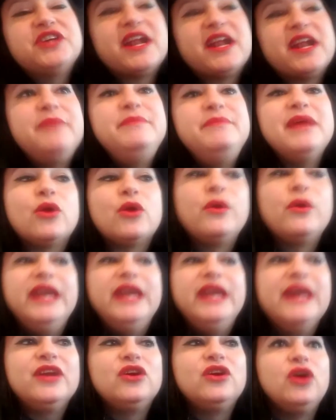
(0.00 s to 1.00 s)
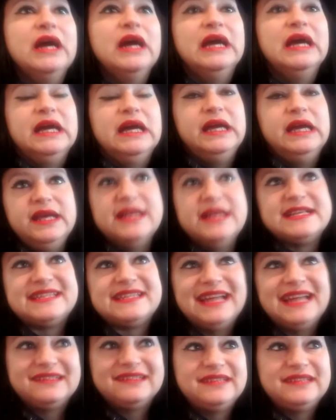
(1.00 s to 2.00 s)
In bianco e nero è, è
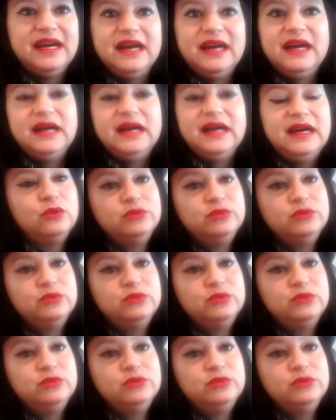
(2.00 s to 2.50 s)
stata